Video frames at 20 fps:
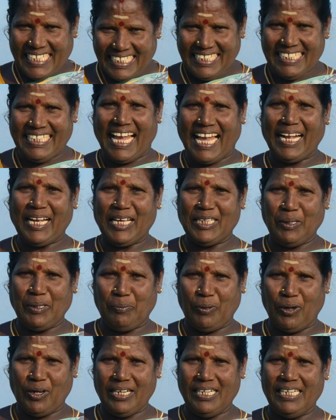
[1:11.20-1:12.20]
இது தாங்க அந்த
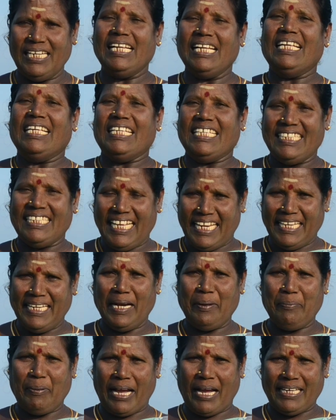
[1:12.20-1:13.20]
பொருள் இது
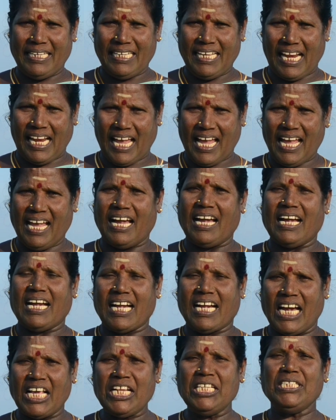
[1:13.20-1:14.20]
என்னன்னு பார்க்குறீங்களா
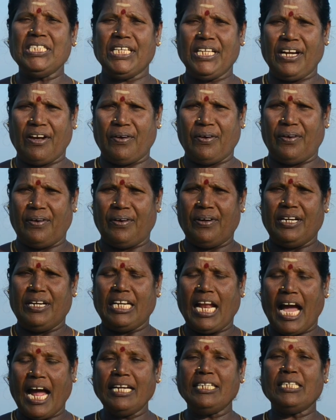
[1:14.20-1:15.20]
கருஞ்சீரகம்
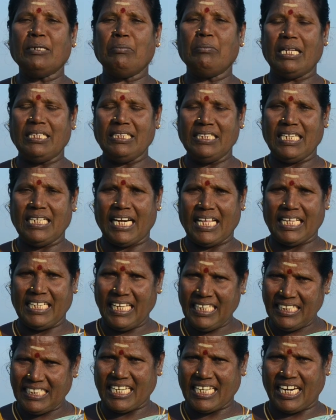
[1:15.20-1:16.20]
நாட்டு மருந்து
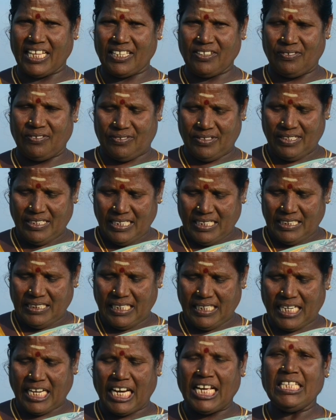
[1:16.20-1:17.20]
கடையில் இது கிடைக்கும்
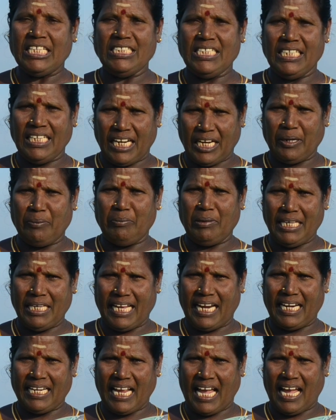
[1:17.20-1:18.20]
இந்த கருஞ்சீரகம்னு
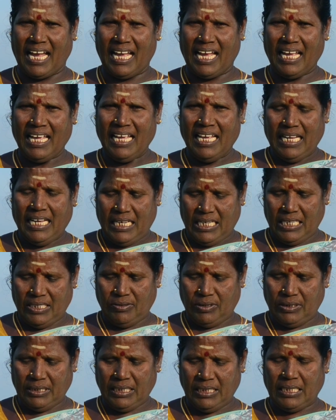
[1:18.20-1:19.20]
கேட்டால்
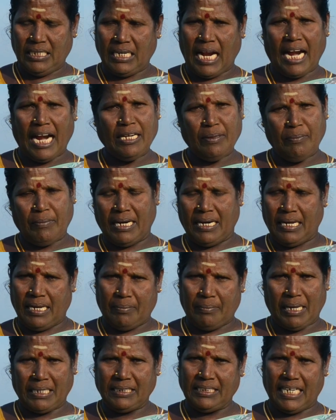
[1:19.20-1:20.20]
இது வந்து நாட்டு ம
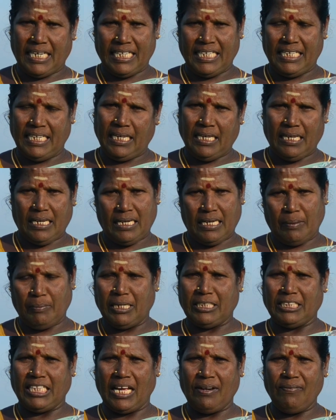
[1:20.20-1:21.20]
மருந்து கடையில்
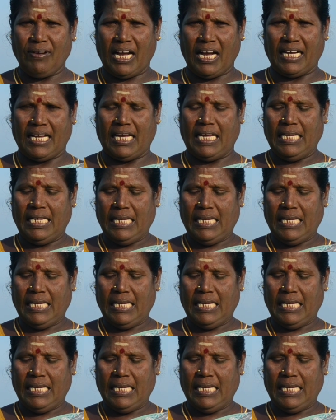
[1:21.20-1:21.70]
நம்மளுக்கு தருவாங்க